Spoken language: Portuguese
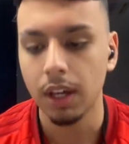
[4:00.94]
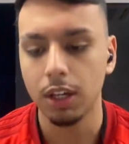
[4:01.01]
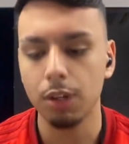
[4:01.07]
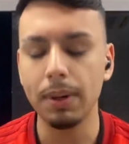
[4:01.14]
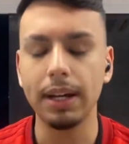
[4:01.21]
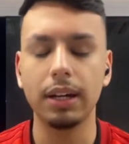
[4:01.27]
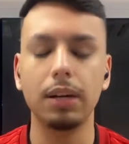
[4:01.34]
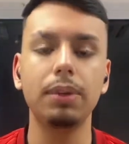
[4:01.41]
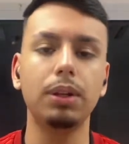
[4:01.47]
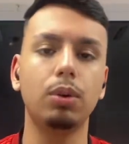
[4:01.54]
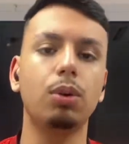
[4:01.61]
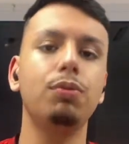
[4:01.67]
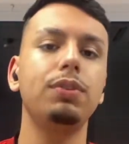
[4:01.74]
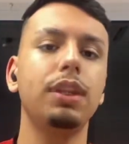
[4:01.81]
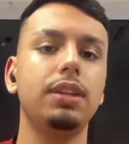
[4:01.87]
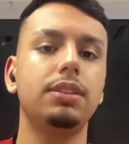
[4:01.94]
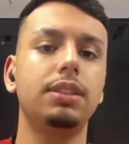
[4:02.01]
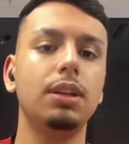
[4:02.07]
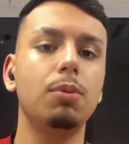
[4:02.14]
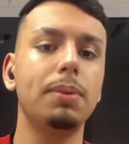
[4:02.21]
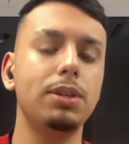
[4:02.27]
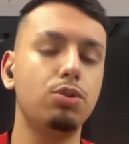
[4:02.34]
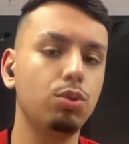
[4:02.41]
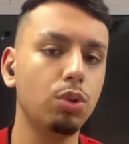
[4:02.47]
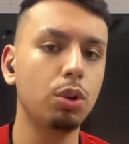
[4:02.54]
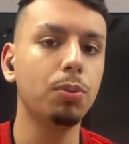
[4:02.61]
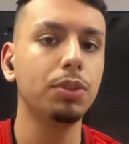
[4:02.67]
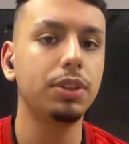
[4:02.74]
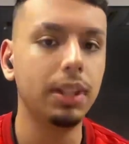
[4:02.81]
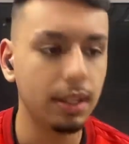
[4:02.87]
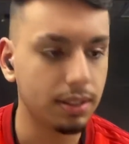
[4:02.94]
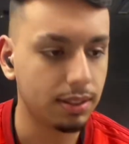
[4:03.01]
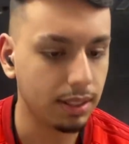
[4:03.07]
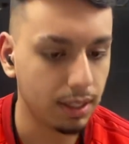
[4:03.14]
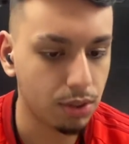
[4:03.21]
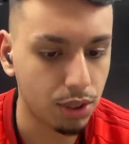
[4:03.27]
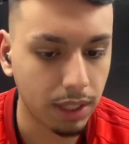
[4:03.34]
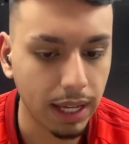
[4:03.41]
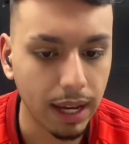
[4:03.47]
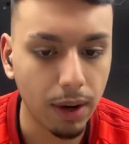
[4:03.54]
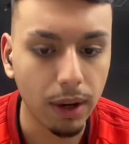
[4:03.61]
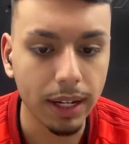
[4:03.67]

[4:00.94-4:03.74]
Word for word: E o Magrão ele confidencia um bastidor muito interessante, que é,